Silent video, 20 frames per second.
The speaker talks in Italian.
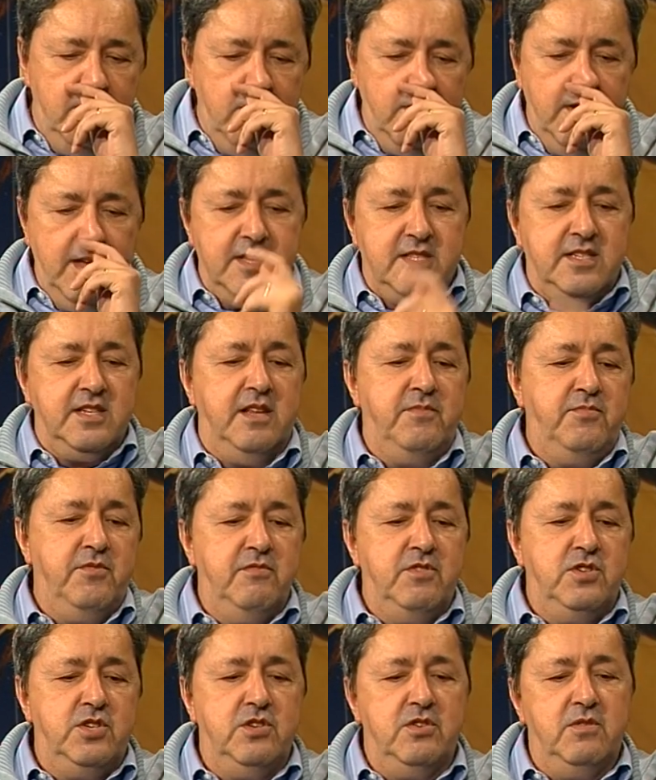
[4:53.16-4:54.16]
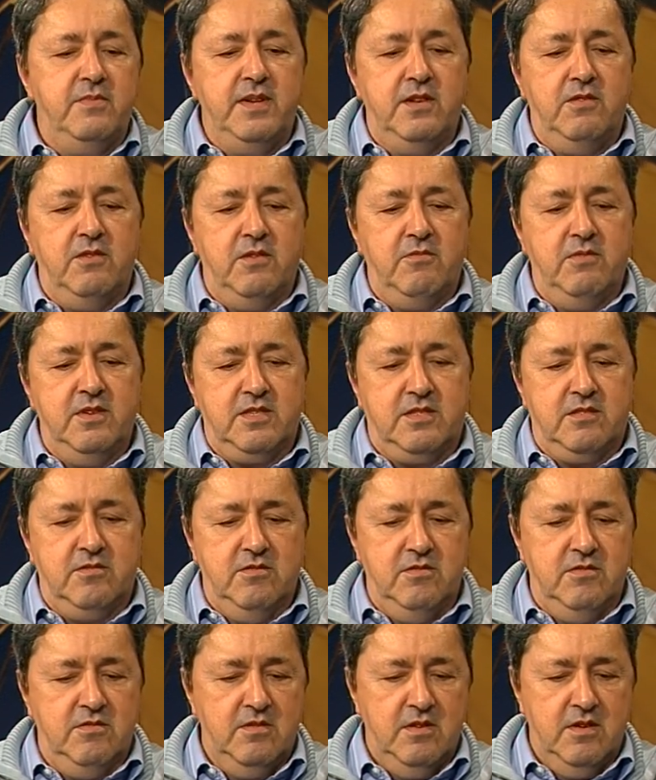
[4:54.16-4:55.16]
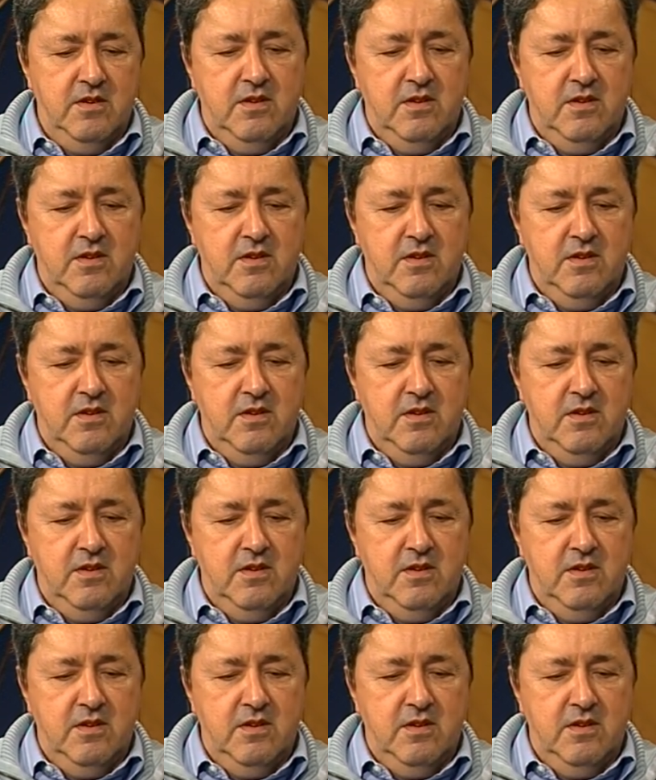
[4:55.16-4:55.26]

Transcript: o l'essere più vicino o meno a questo